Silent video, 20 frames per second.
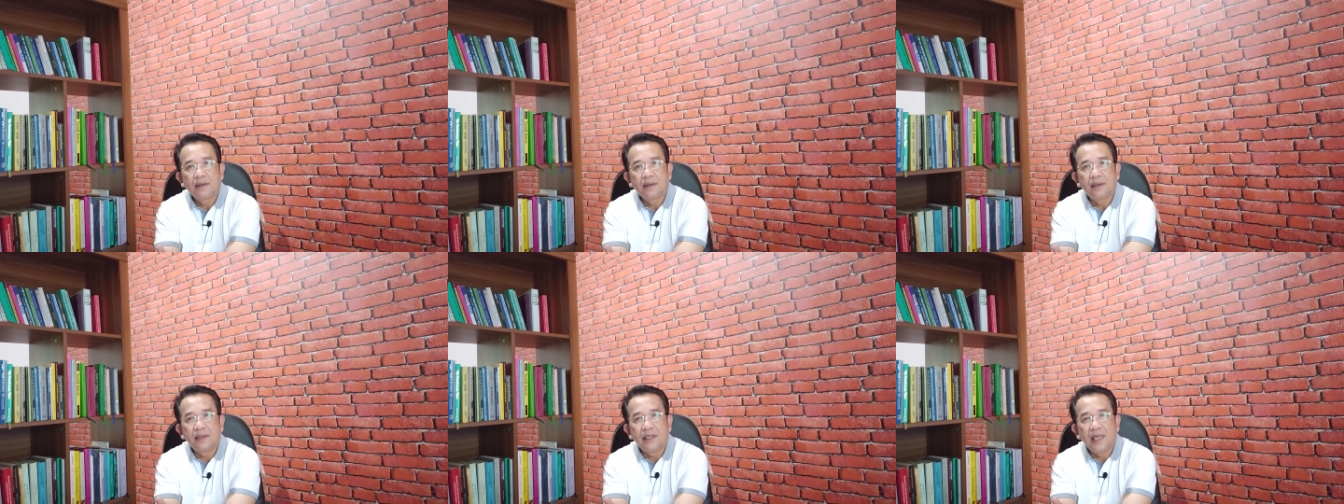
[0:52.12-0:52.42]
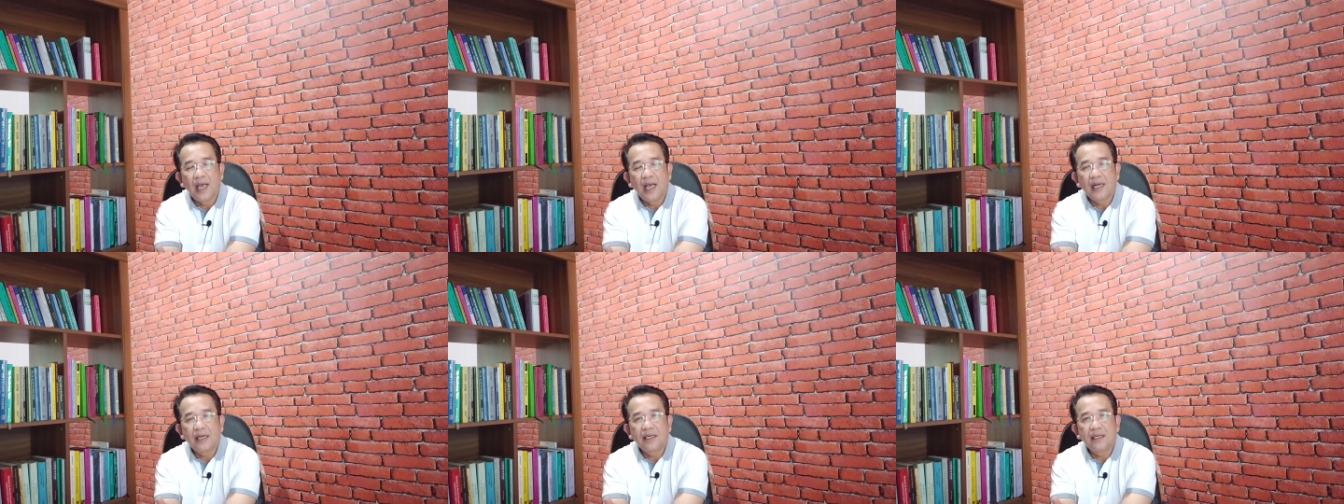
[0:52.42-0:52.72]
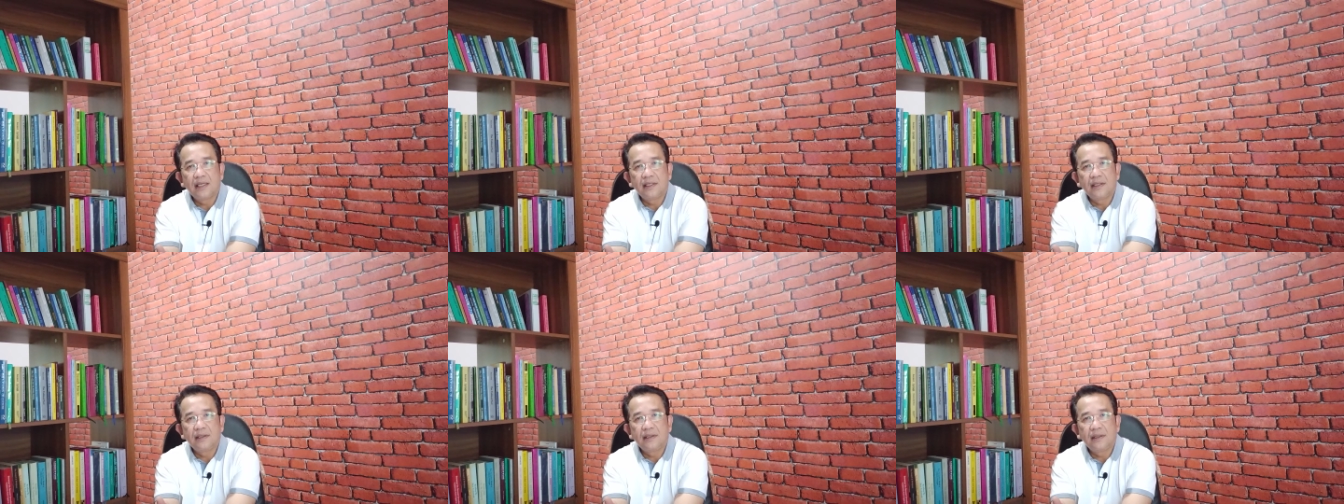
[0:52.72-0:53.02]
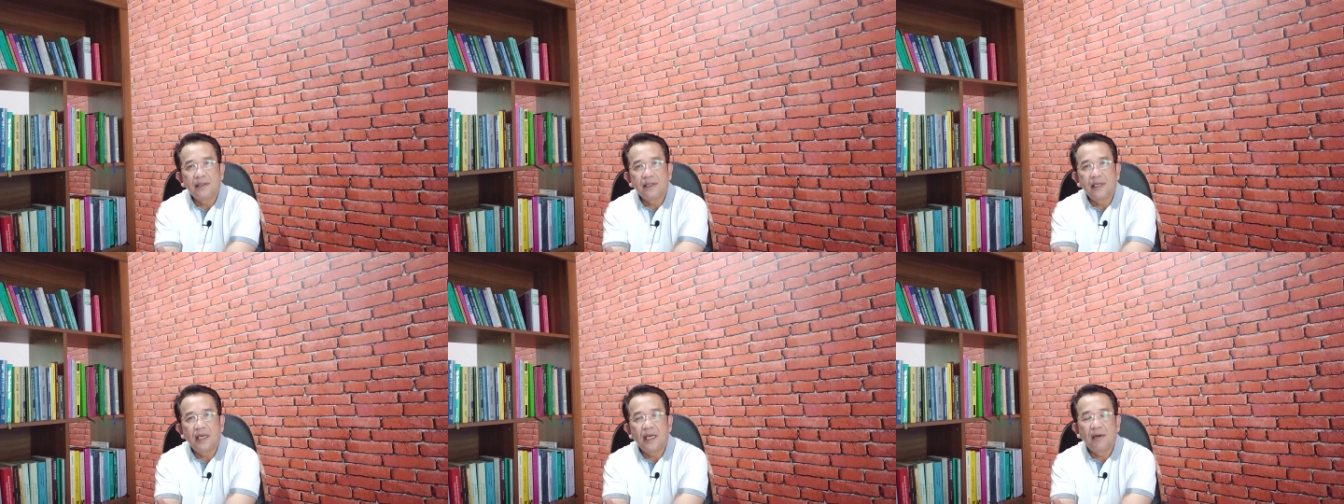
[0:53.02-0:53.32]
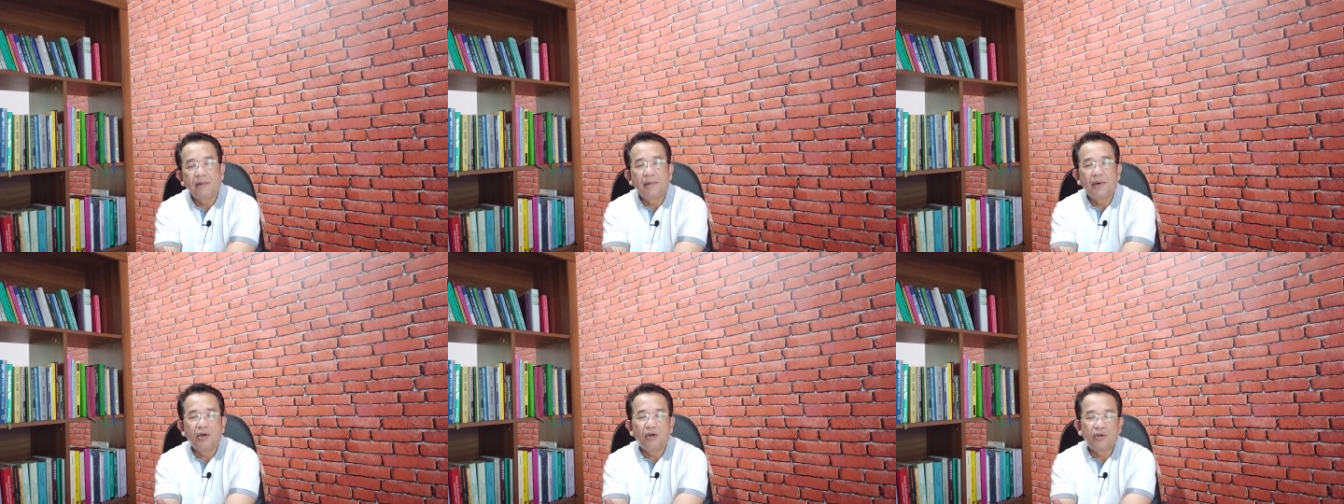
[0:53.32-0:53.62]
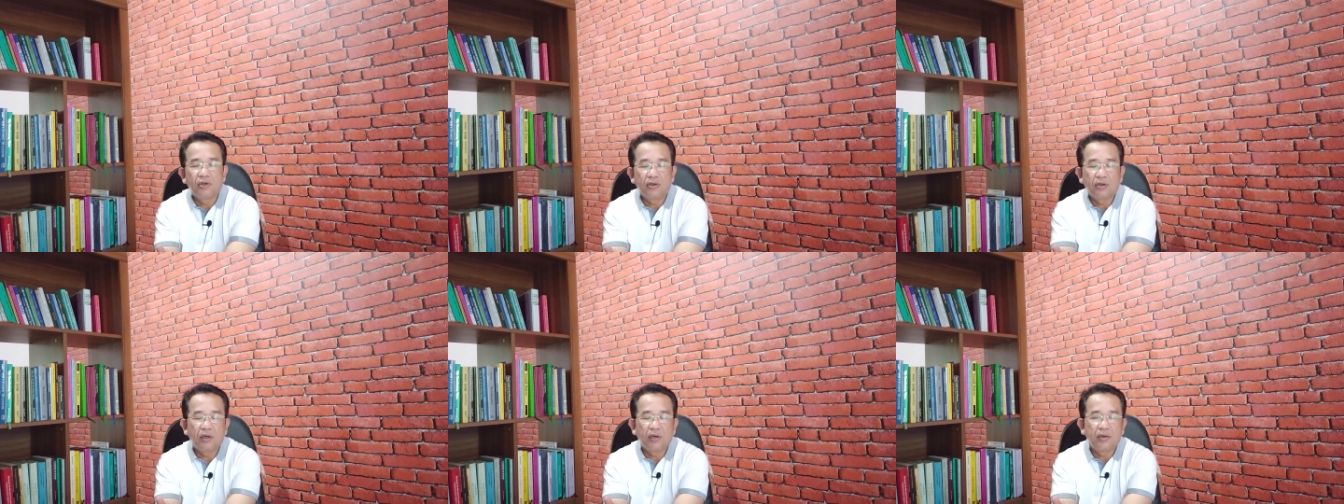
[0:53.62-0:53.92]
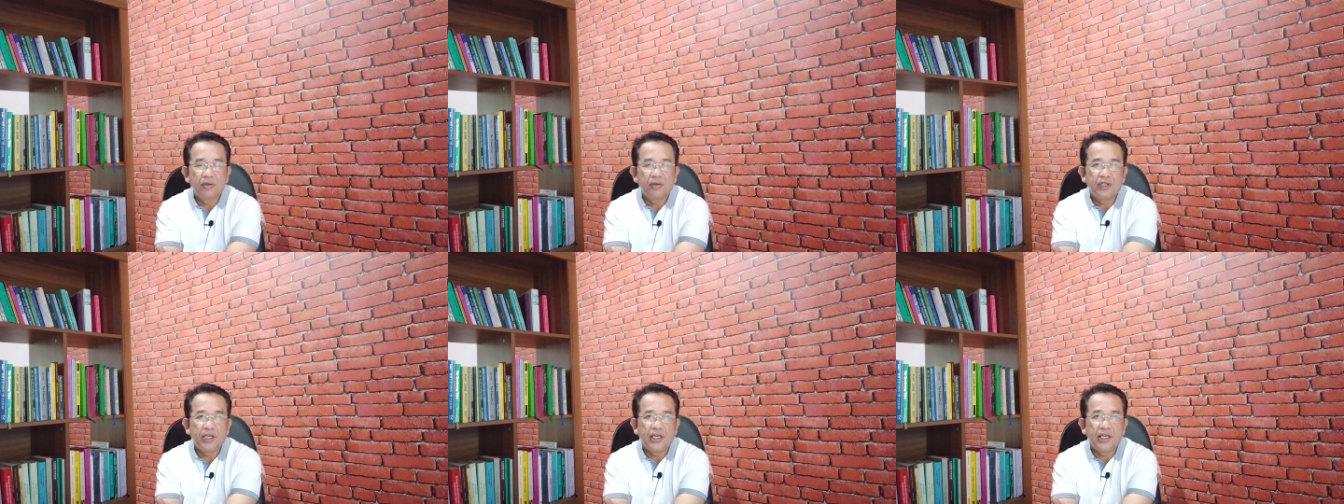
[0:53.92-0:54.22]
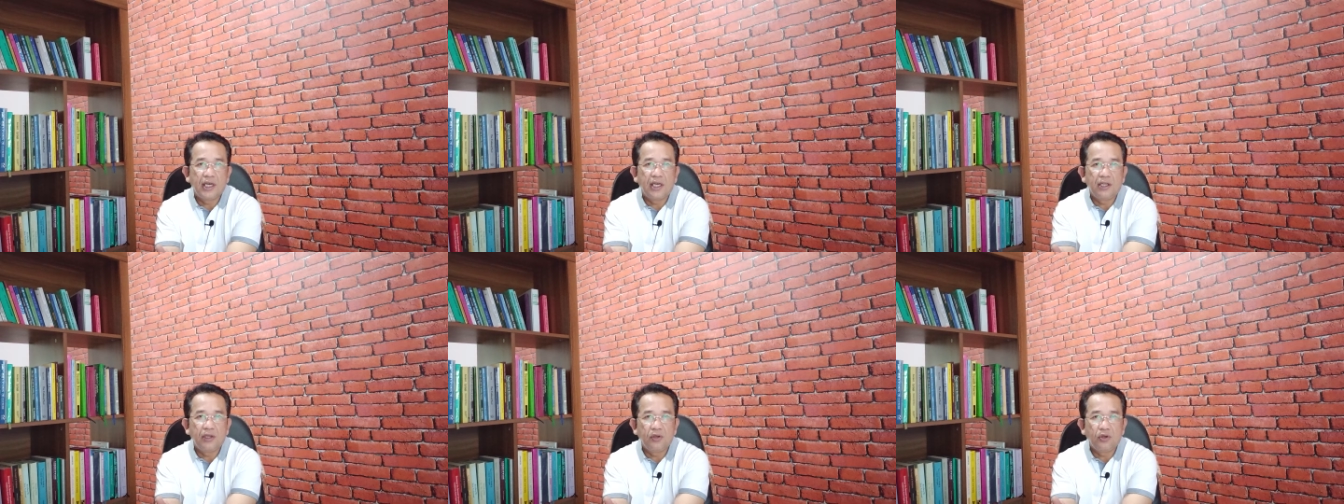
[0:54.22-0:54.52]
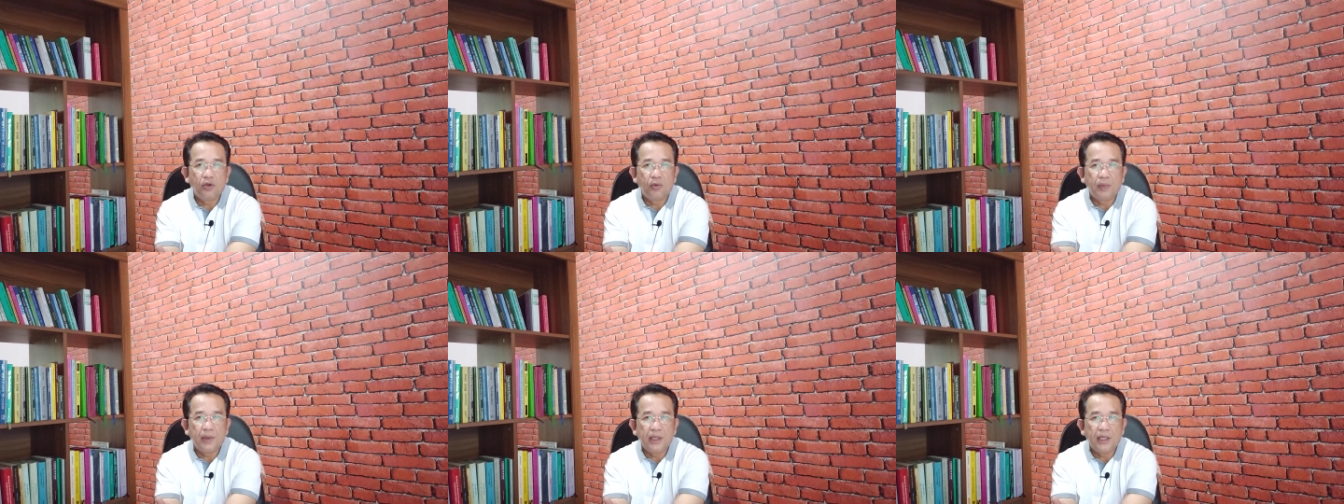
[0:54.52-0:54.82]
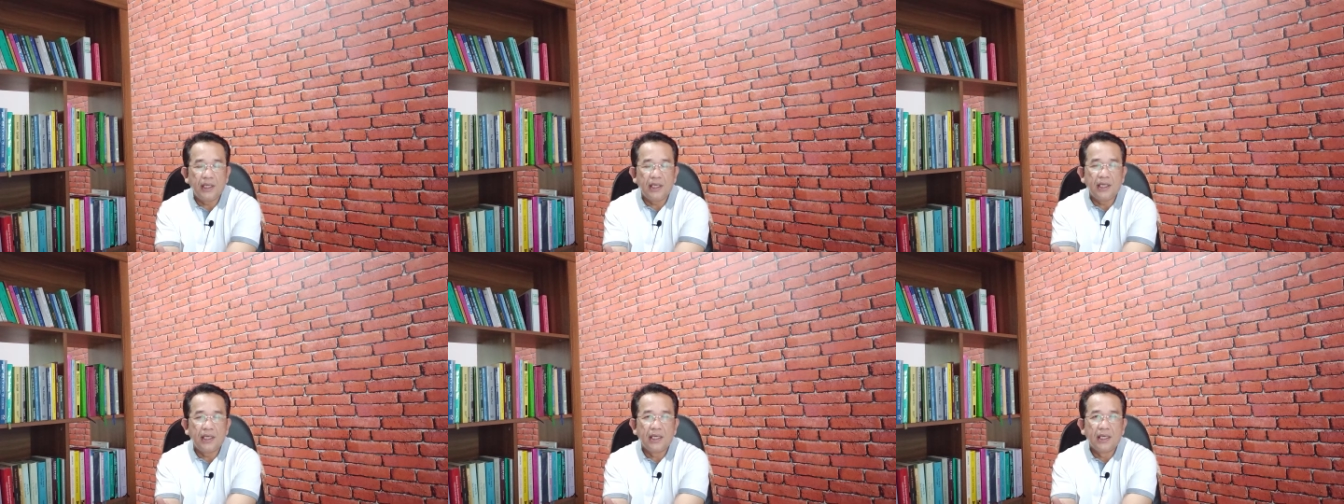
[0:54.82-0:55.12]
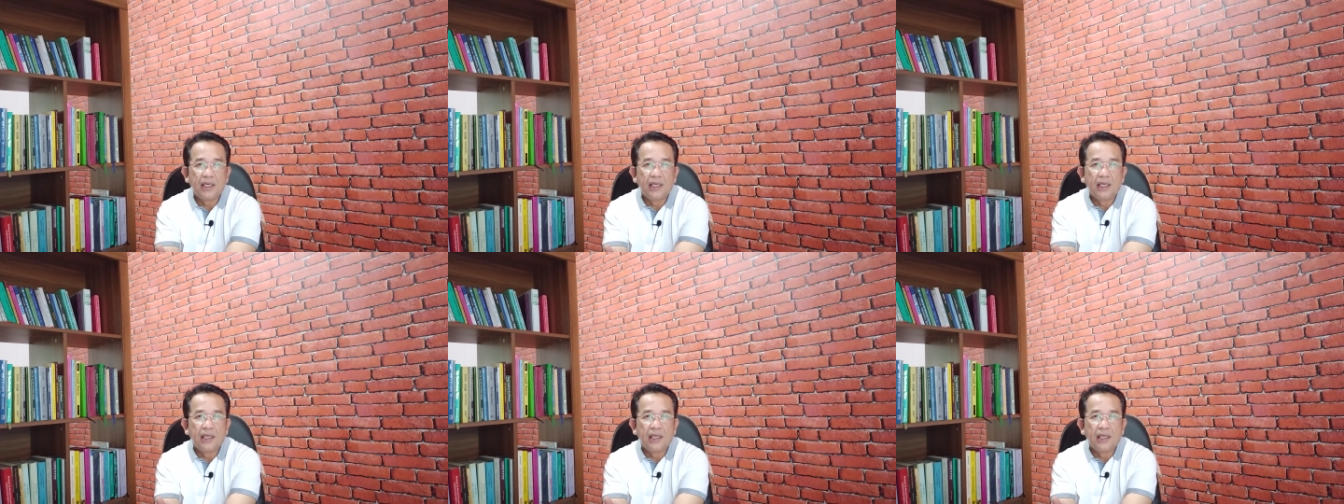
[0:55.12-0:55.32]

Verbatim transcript: diaken yang menonton channel YouTube ini.